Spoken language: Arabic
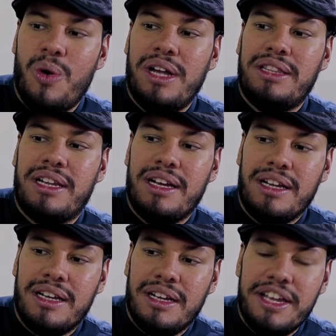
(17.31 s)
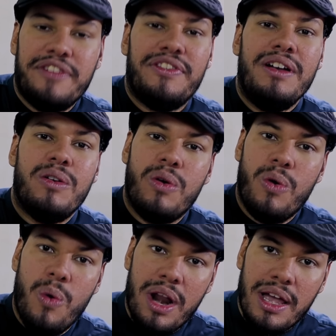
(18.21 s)
وعندنا قرفة
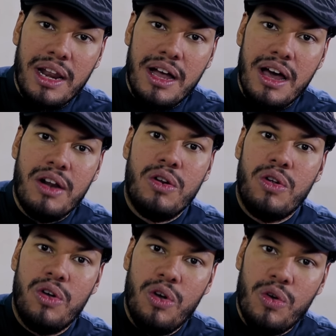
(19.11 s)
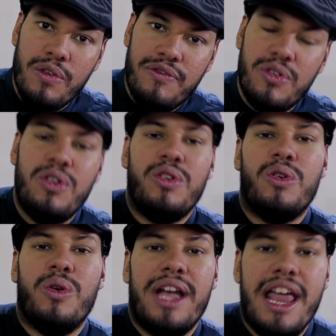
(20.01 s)
وورق الغار وقرنفل
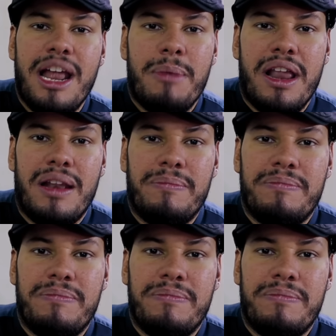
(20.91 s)
وهيل يا معلم